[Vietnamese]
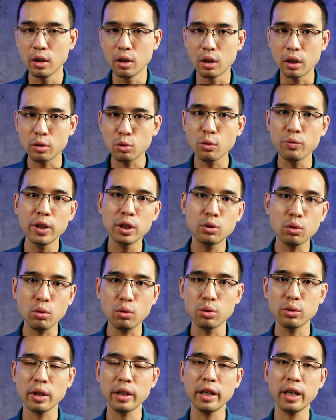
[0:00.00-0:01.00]
đấy tôi ví dụ
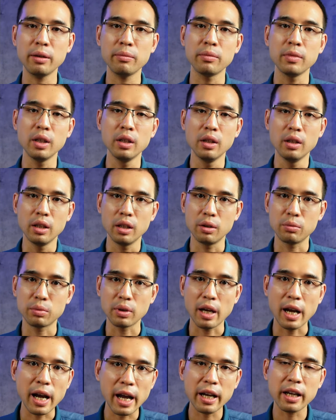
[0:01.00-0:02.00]
cho anh em ờ,
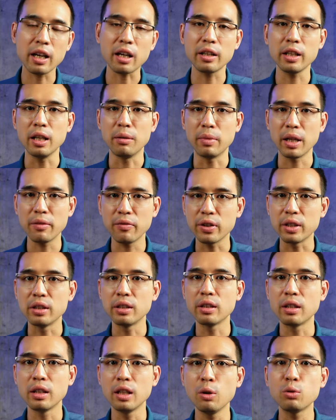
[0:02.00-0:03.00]
hai cái đặc điểm anh em phải
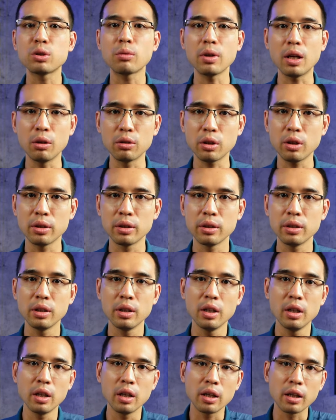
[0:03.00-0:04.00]
lưu trong đầu thôi
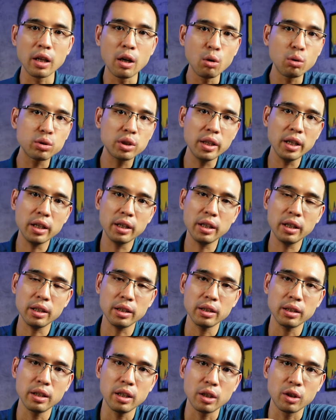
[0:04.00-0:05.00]
đầu tiên đấy
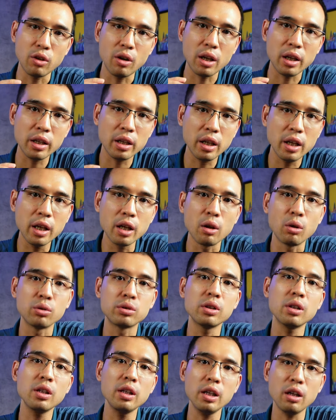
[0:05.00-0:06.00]
nó là cái kiểu
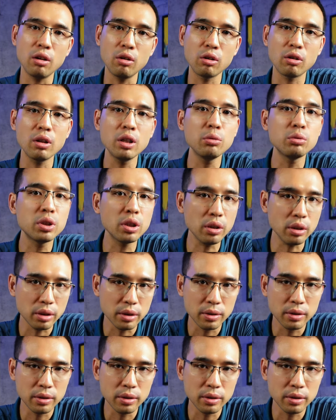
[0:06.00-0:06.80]
dữ liệu nó lưu trữ